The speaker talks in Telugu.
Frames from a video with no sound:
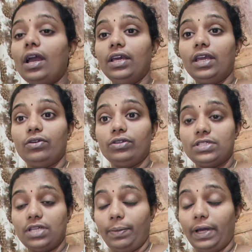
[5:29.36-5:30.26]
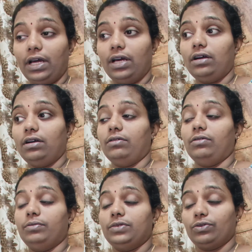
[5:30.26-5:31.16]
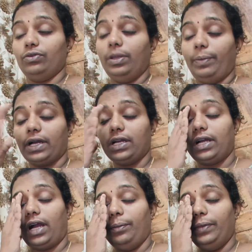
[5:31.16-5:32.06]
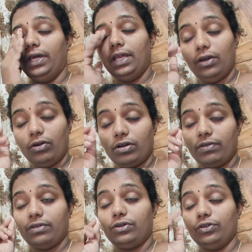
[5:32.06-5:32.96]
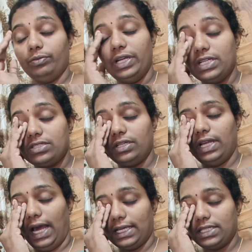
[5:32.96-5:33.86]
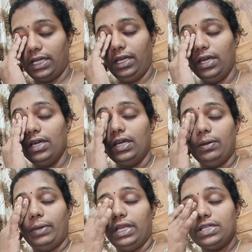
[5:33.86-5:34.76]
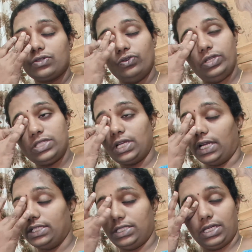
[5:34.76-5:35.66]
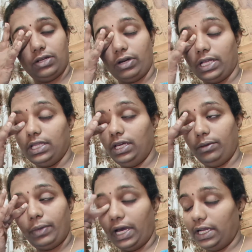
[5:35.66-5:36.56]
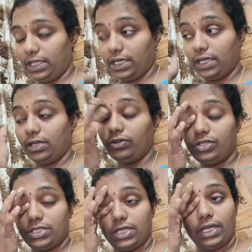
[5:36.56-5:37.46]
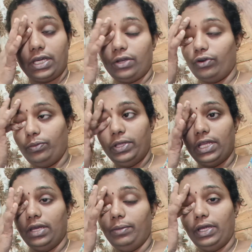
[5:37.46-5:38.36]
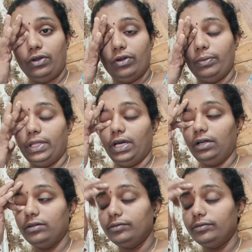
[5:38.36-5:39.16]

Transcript: అందుకే కొద్దిసేపు అలా స్కూటీ పక్కకు కాపి ఒక టూ మినిట్స్ రిలాక్స్ అయ్యి మళ్ళీ స్కూటీ స్టార్ట్ చేశాను అది మా ఇంటి దగ్గర వచ్చేసరికి రోడ్ మీదనే మెయిన్ రోడ్ మీద